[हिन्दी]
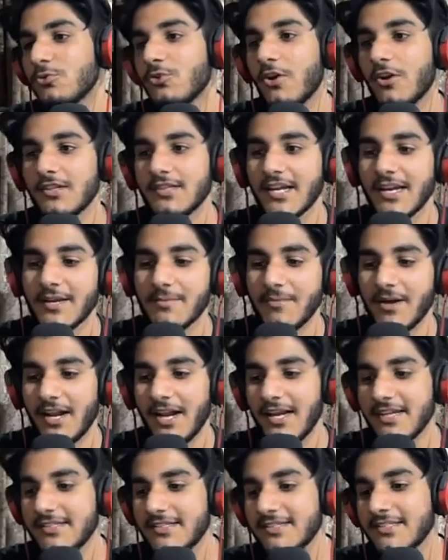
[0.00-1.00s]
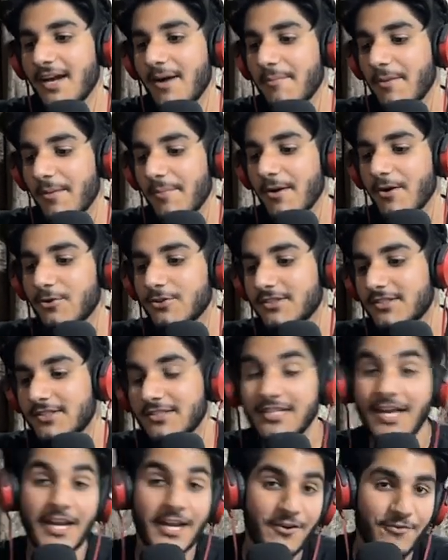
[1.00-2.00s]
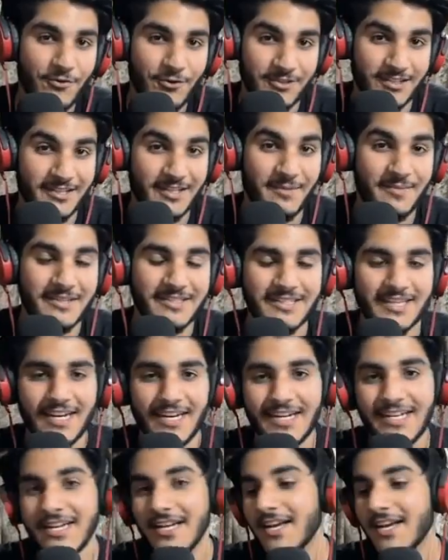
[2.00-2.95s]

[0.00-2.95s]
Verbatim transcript: और दही मलाई थी जहाँ पर मैं कुछ शरीफ होता था बेसिकली